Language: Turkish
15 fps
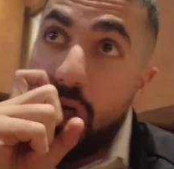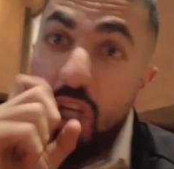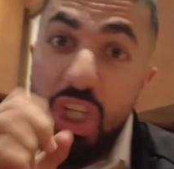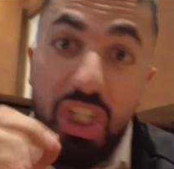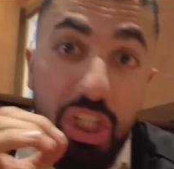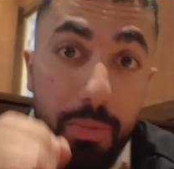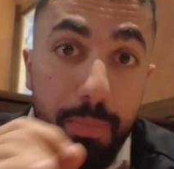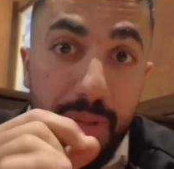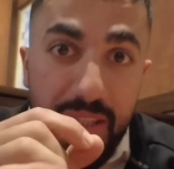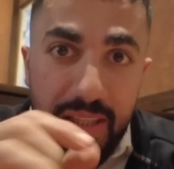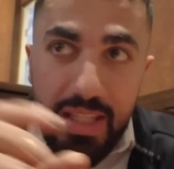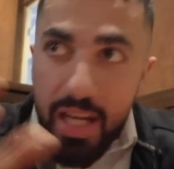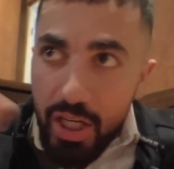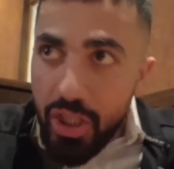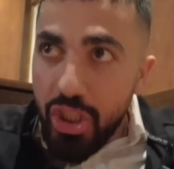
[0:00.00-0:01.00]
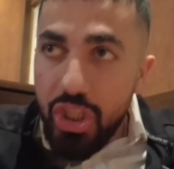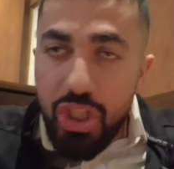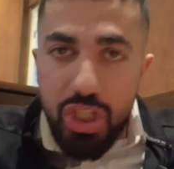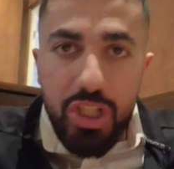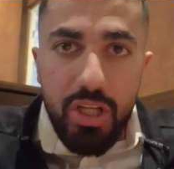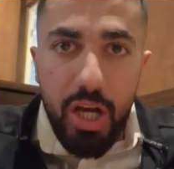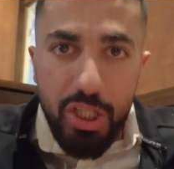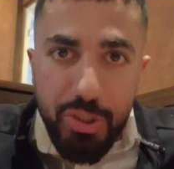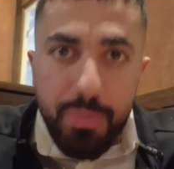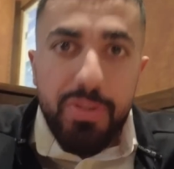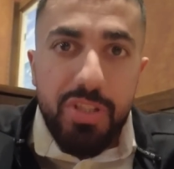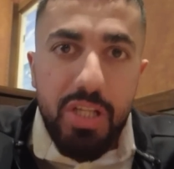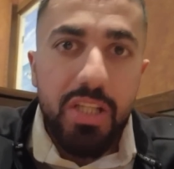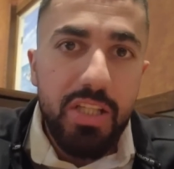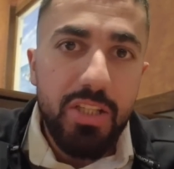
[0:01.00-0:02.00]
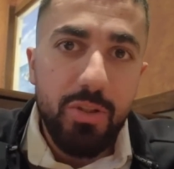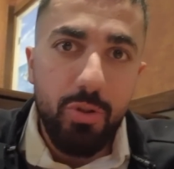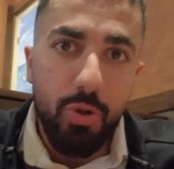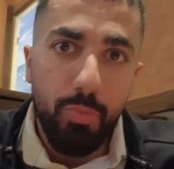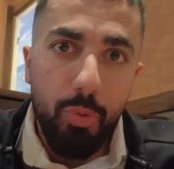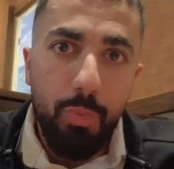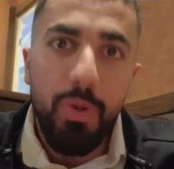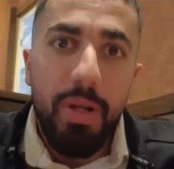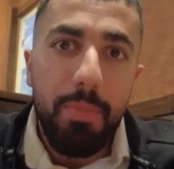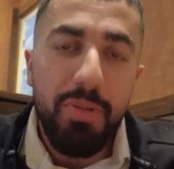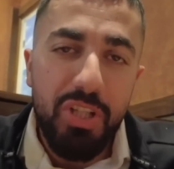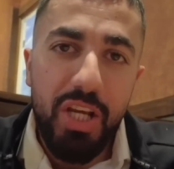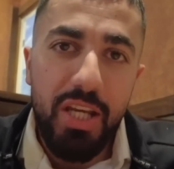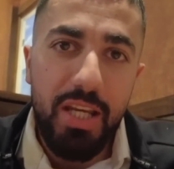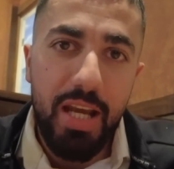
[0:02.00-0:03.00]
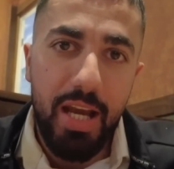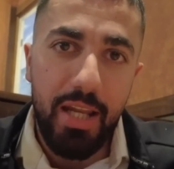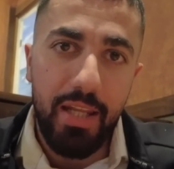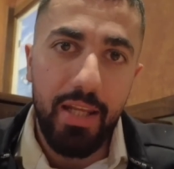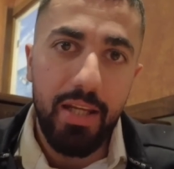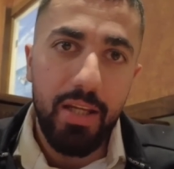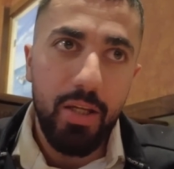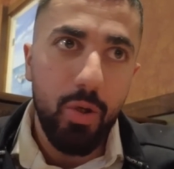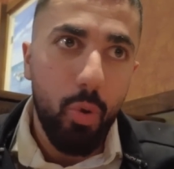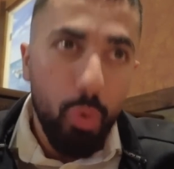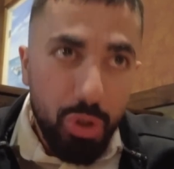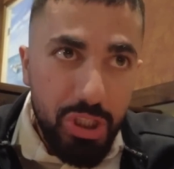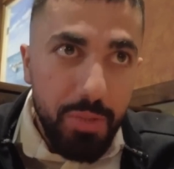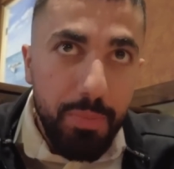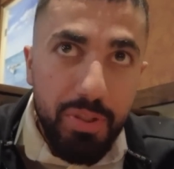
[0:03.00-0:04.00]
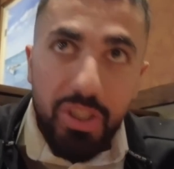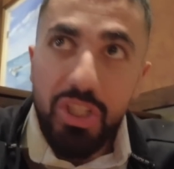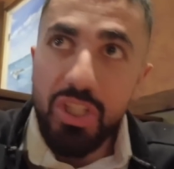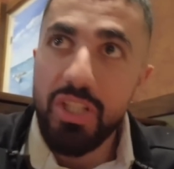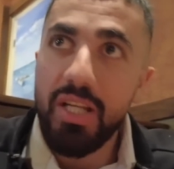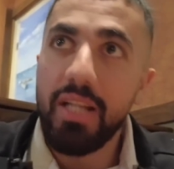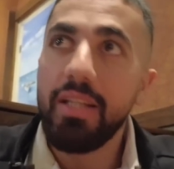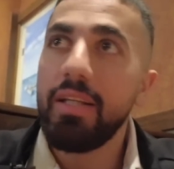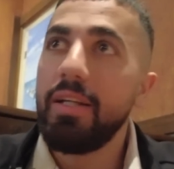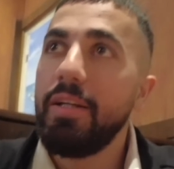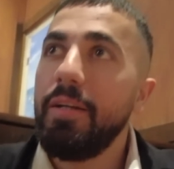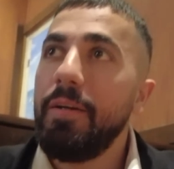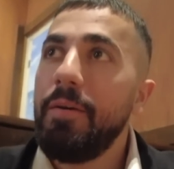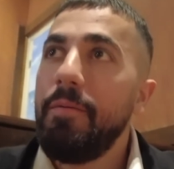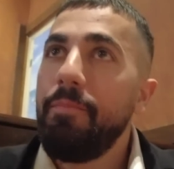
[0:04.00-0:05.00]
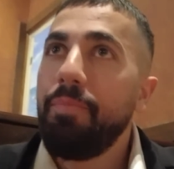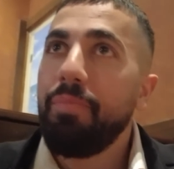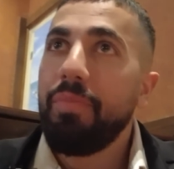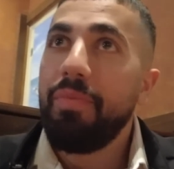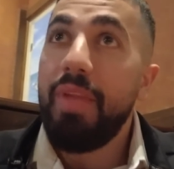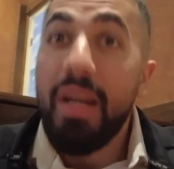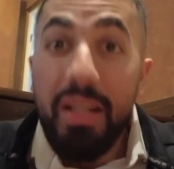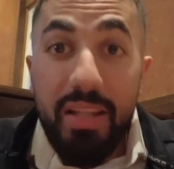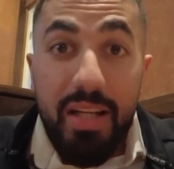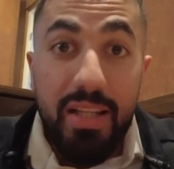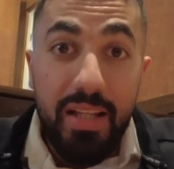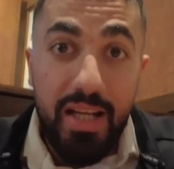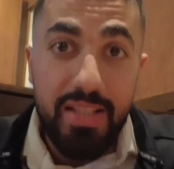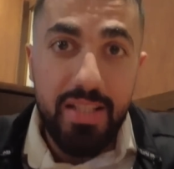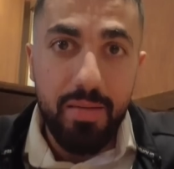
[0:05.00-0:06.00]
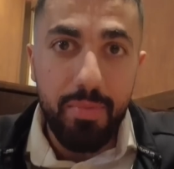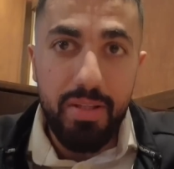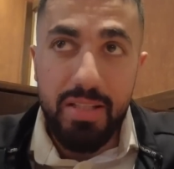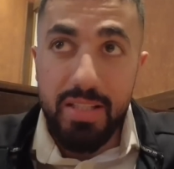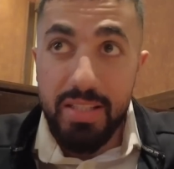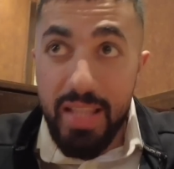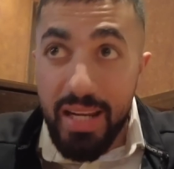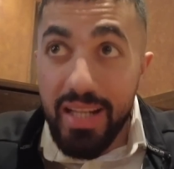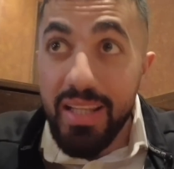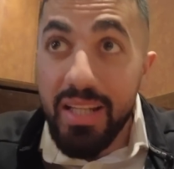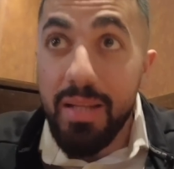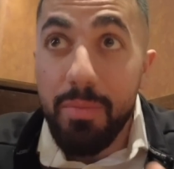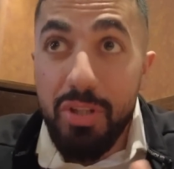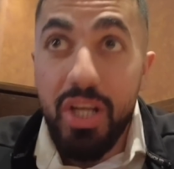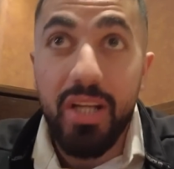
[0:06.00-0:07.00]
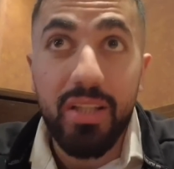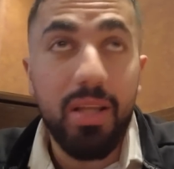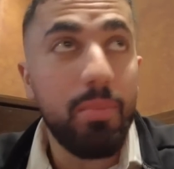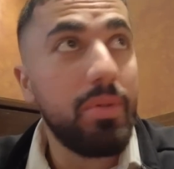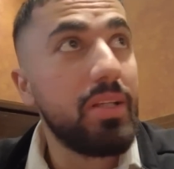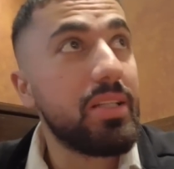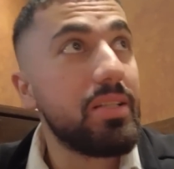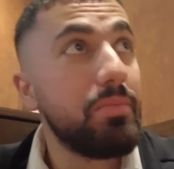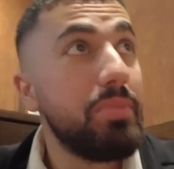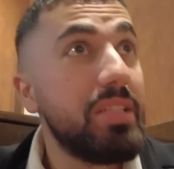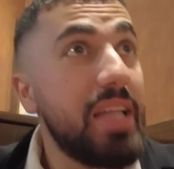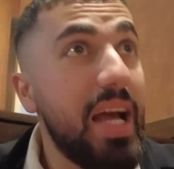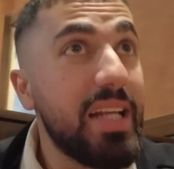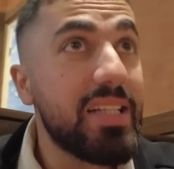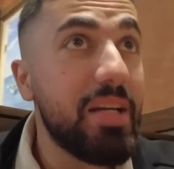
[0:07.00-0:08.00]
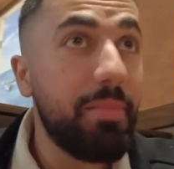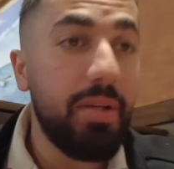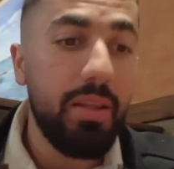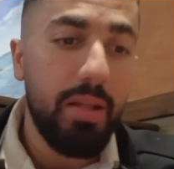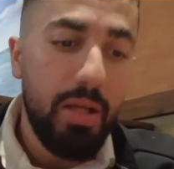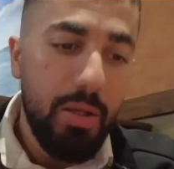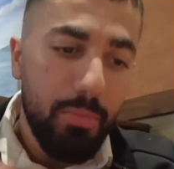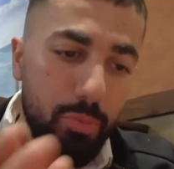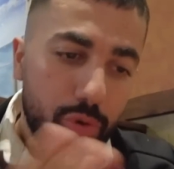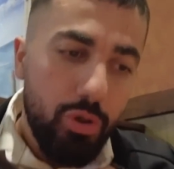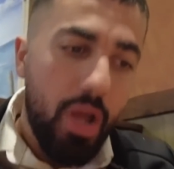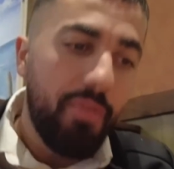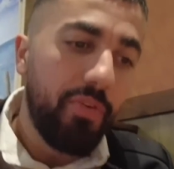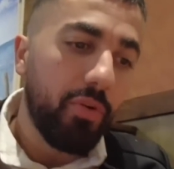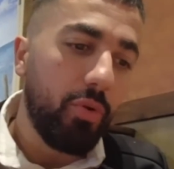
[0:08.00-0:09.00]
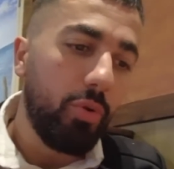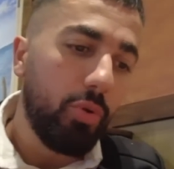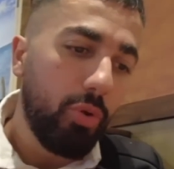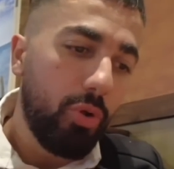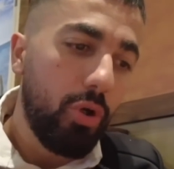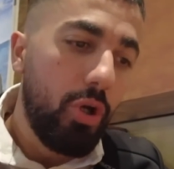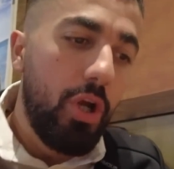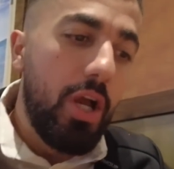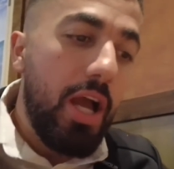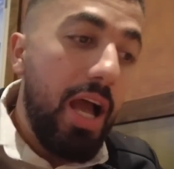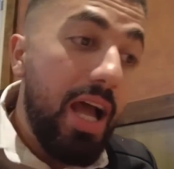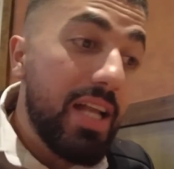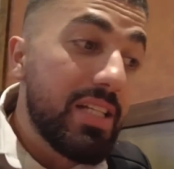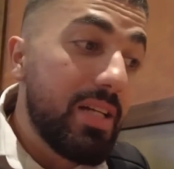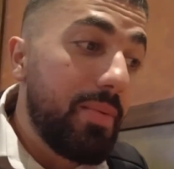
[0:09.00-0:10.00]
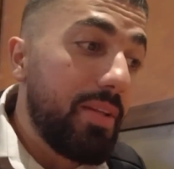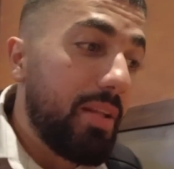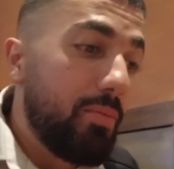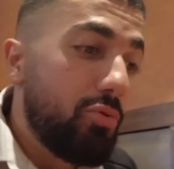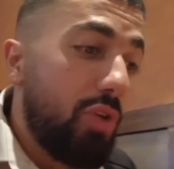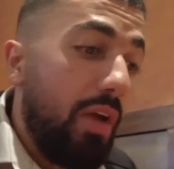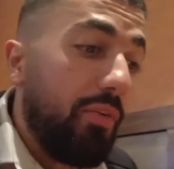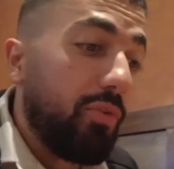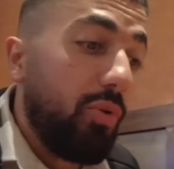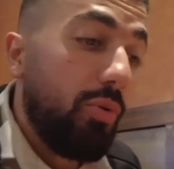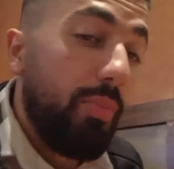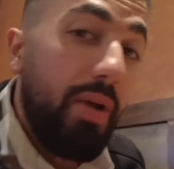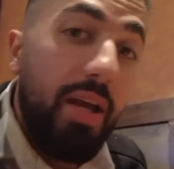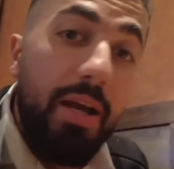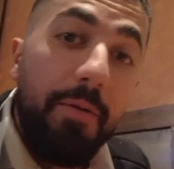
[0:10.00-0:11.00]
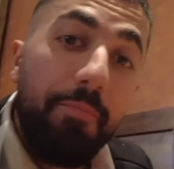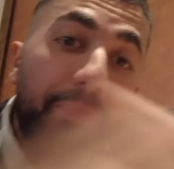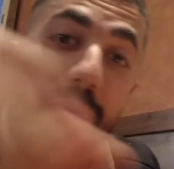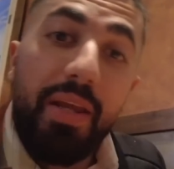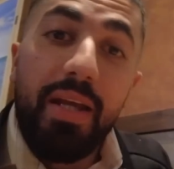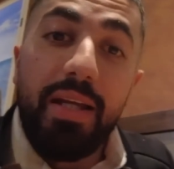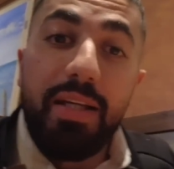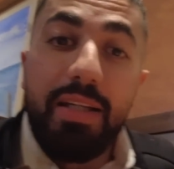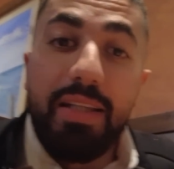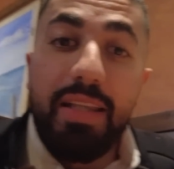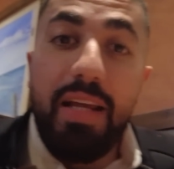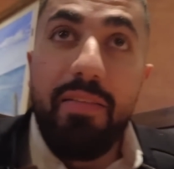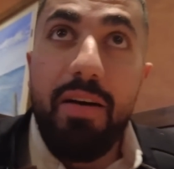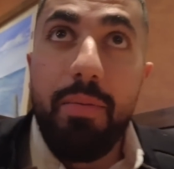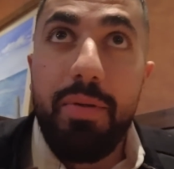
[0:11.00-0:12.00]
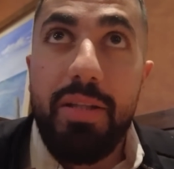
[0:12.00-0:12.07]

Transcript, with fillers: 2000 tane kişi açmış seni izliyor. Bu bile bir şey yani. O 2000 kişiden ne kadarını kazanabilirsin, ne kadarına bir şey katabilirsin. Biz her zaman bu sayfada olduk. Her zaman da bu sayfada olmaya devam